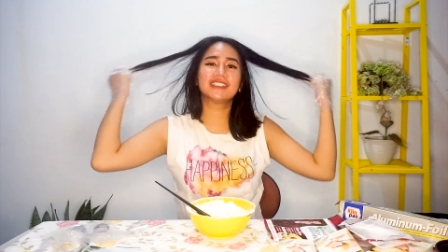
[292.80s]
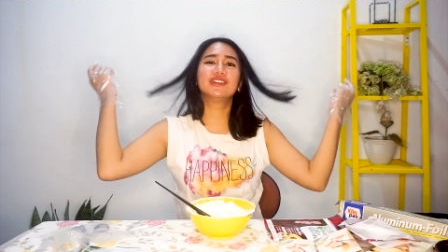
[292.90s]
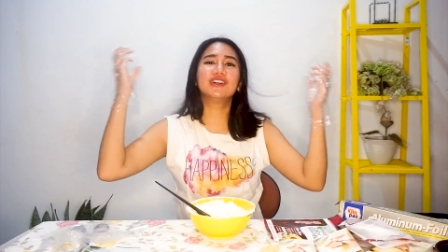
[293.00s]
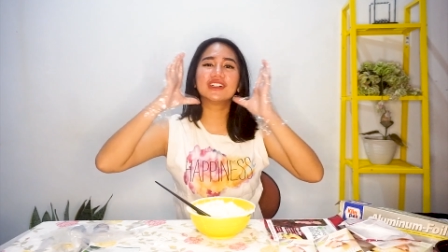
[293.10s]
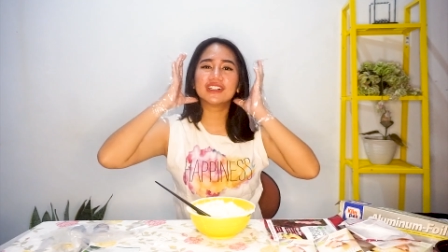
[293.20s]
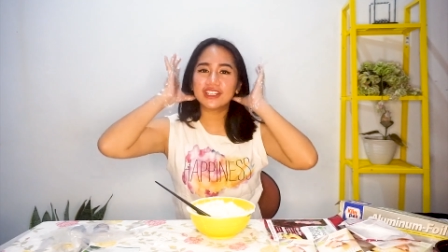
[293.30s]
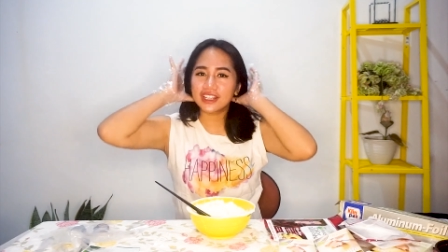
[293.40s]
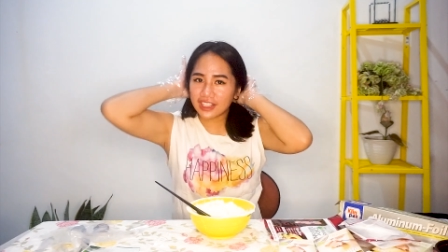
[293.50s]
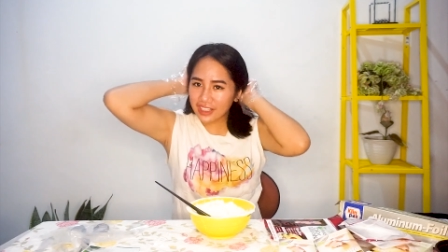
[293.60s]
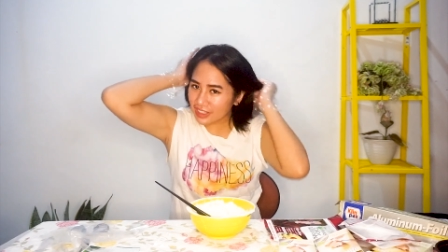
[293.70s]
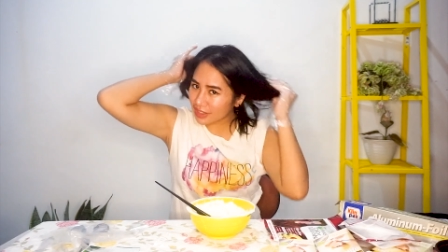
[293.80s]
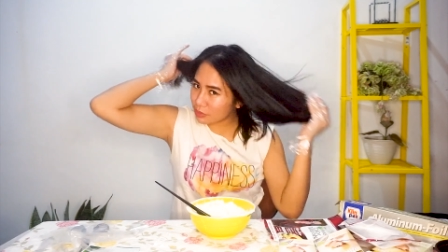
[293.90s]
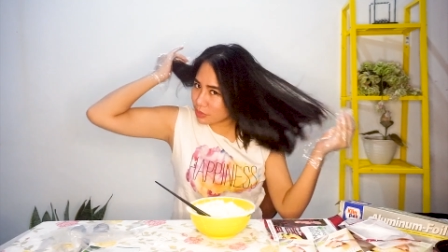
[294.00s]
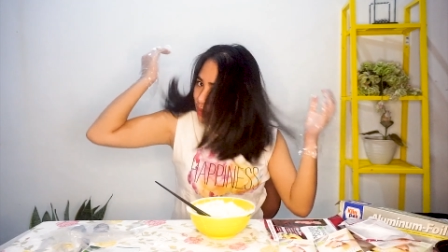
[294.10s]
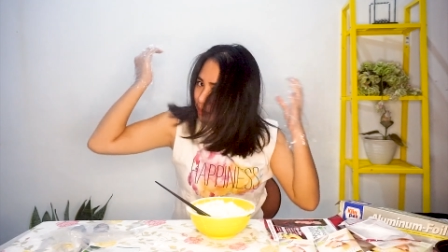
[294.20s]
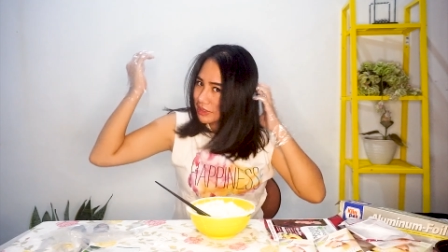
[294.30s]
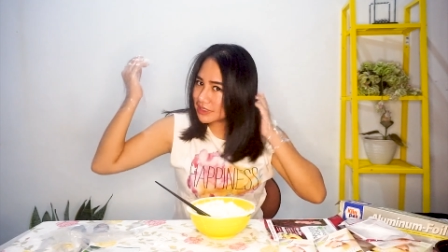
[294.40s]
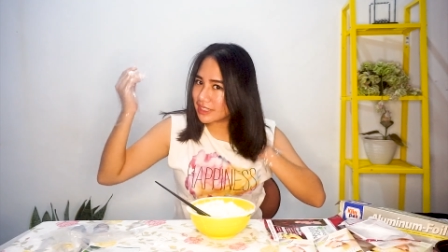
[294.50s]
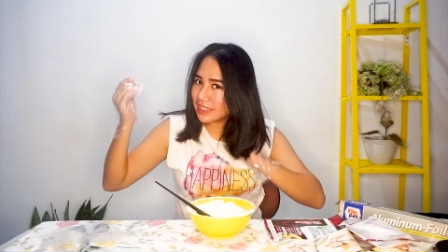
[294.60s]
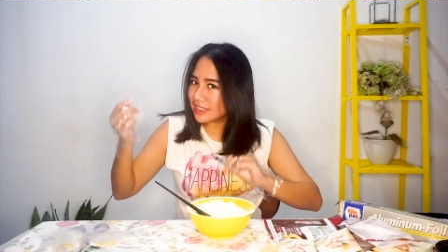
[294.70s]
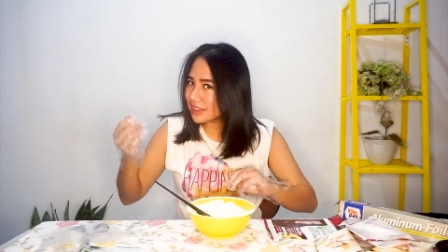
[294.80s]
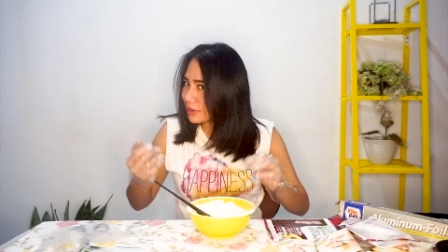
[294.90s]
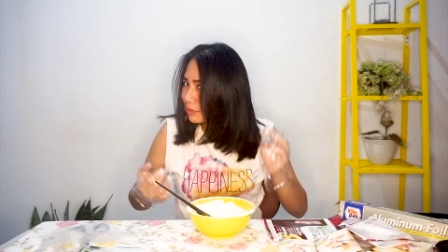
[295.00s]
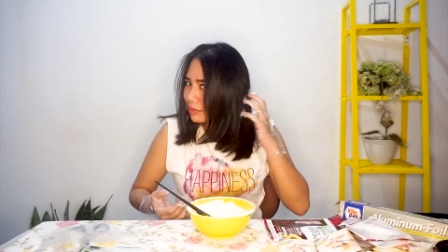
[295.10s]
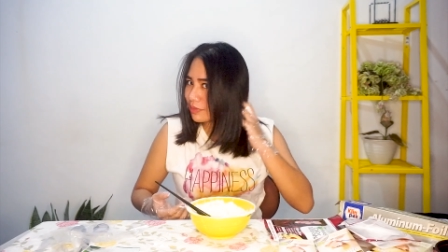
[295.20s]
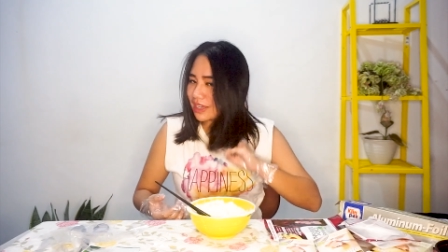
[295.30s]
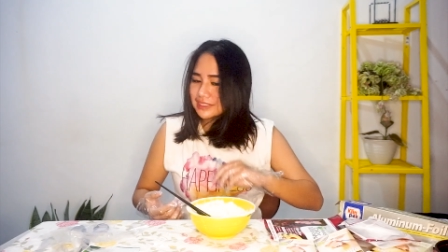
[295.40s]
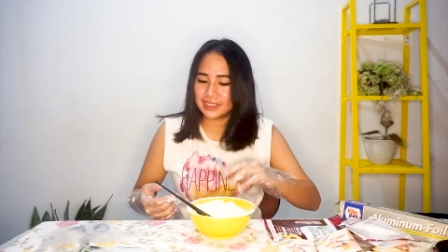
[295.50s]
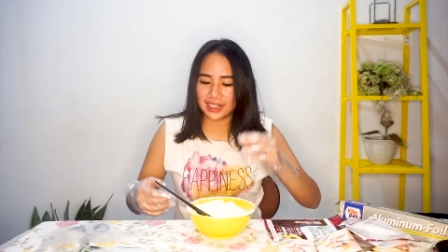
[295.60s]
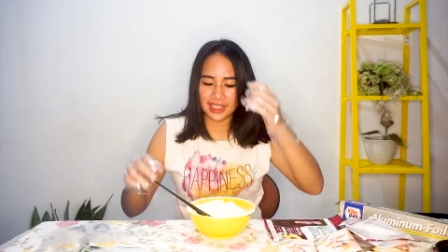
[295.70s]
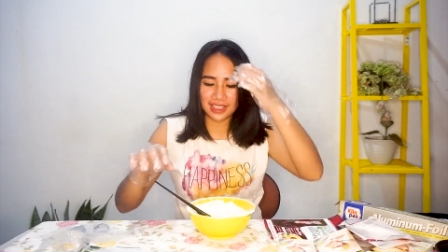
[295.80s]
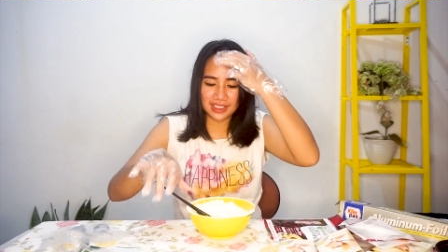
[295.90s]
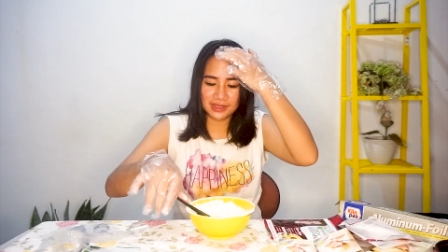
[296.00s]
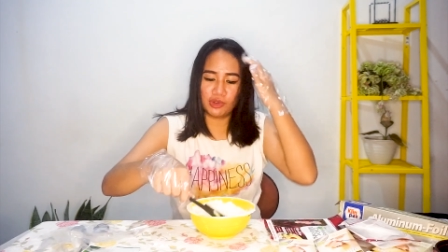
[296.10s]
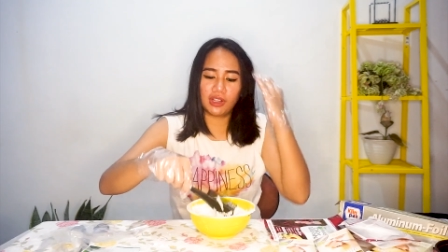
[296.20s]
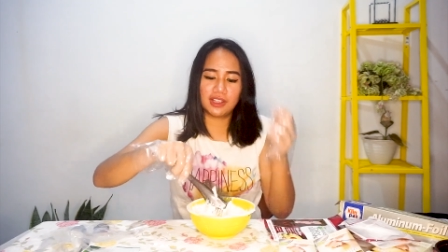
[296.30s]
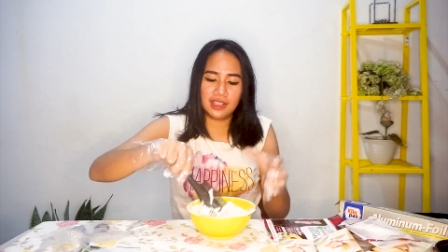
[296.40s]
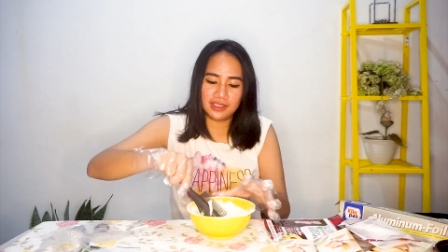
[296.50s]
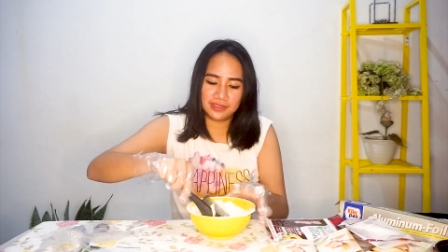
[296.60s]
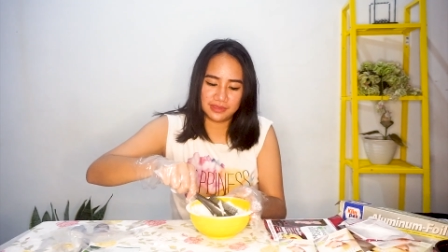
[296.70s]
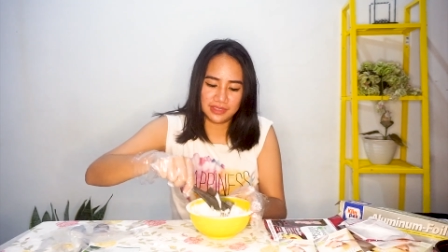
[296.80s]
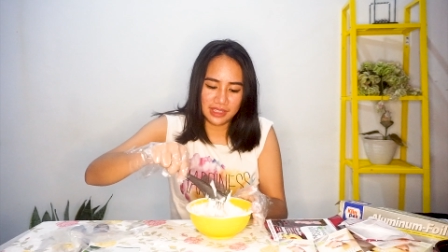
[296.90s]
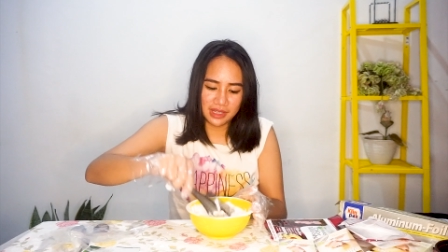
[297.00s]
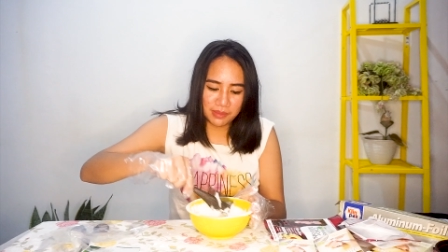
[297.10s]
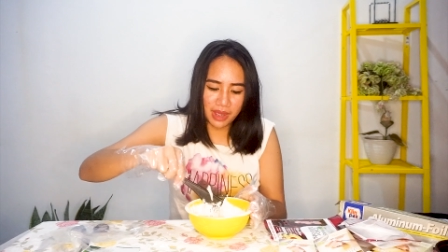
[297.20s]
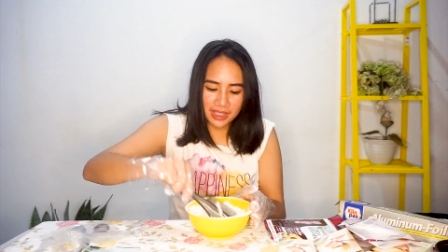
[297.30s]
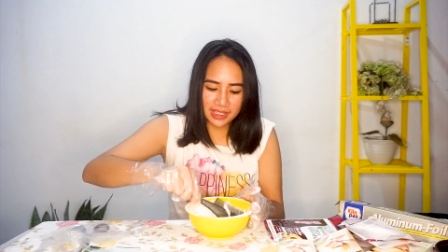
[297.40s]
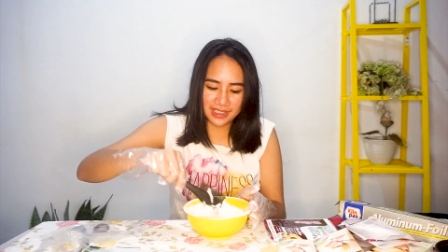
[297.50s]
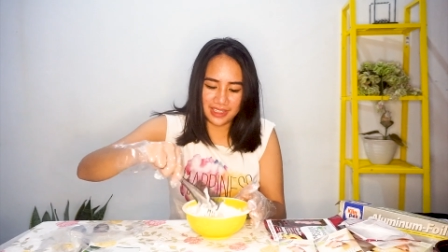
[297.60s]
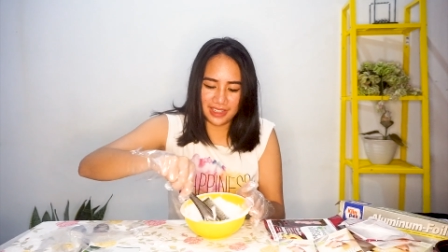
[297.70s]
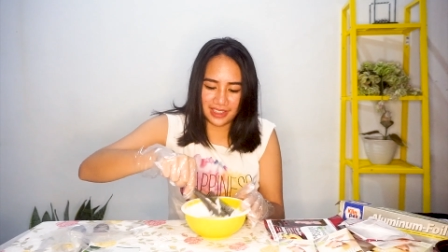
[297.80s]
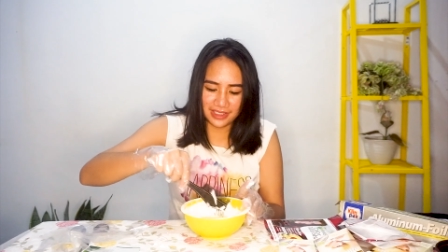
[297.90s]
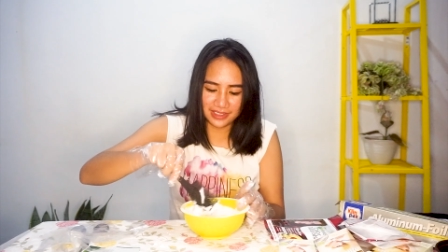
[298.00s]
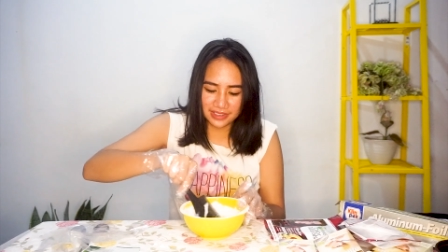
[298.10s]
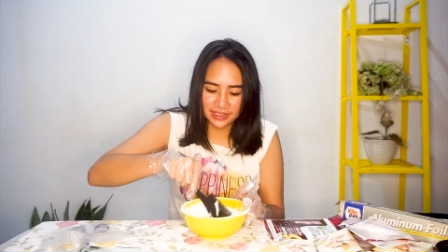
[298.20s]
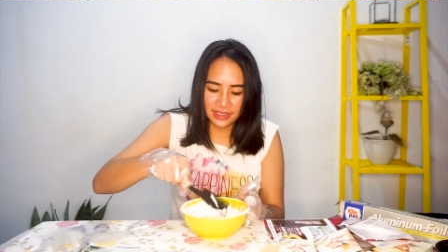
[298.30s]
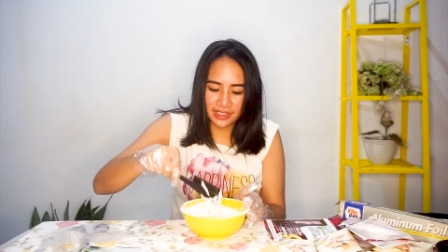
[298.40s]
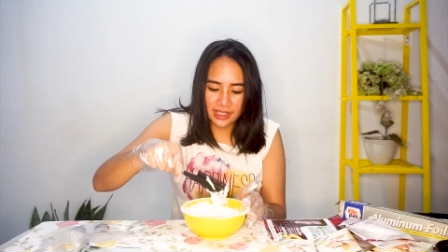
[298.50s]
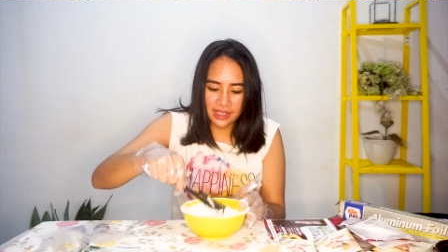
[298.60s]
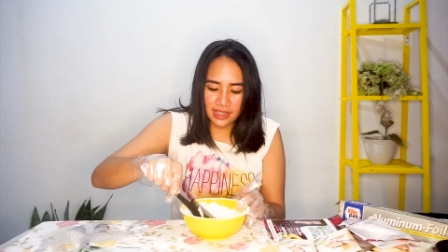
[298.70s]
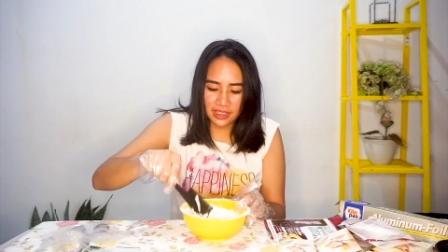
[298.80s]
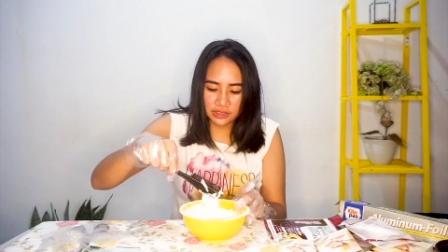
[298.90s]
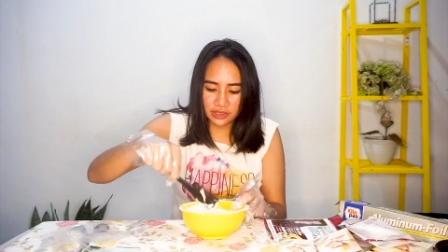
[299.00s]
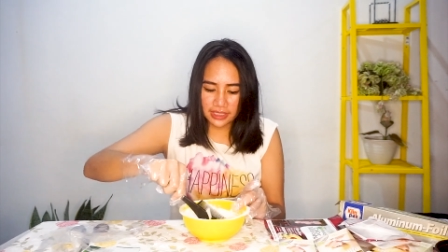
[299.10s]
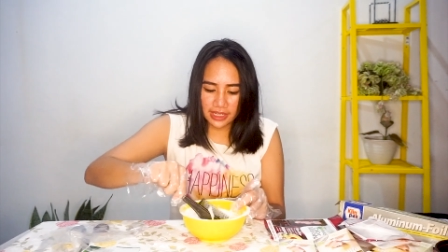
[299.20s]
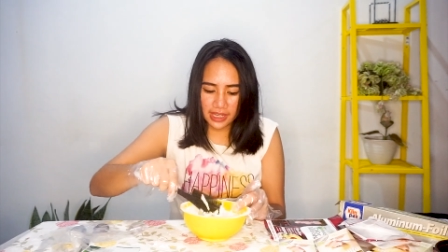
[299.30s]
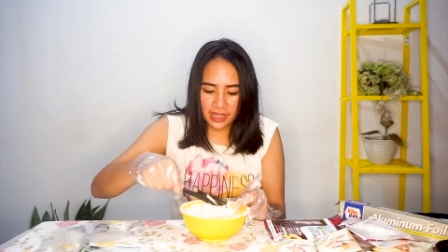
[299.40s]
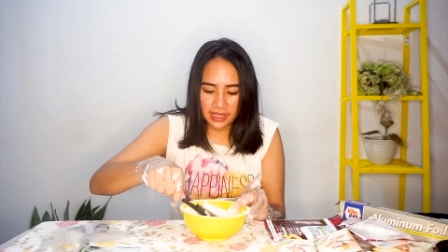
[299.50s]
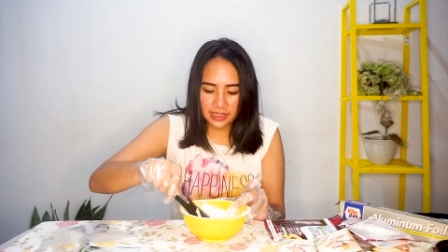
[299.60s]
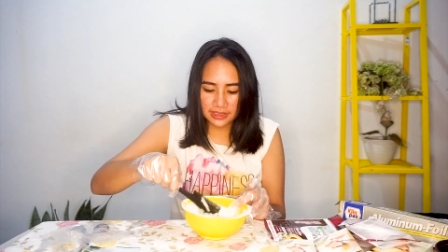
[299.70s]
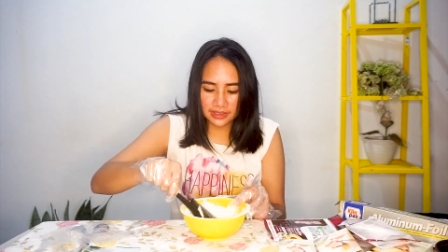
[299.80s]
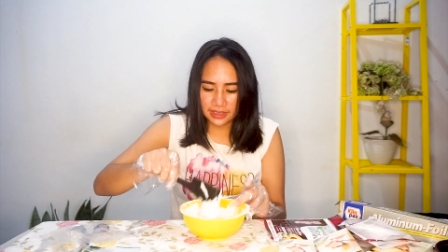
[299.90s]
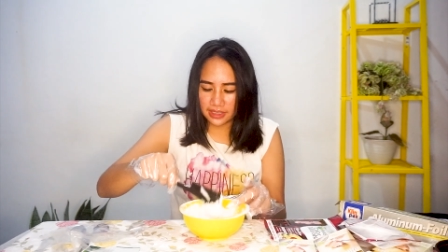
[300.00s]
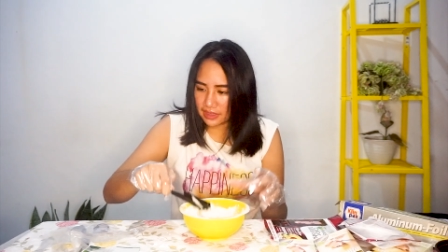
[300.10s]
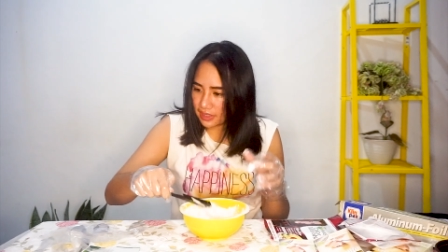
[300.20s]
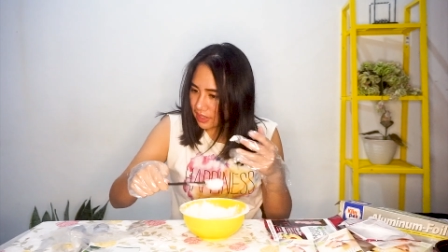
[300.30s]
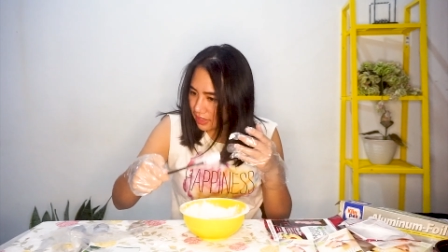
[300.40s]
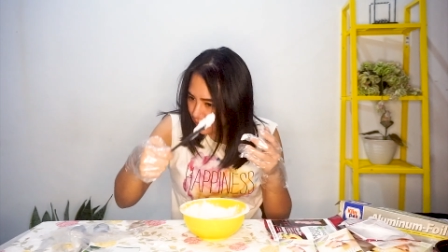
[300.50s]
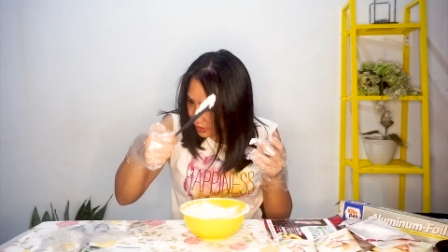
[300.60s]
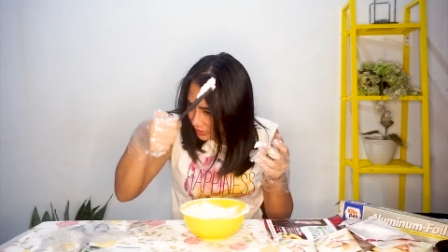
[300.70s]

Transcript: huh ini rambut gue masih hitam asli murni baik ya langsung aja ya kita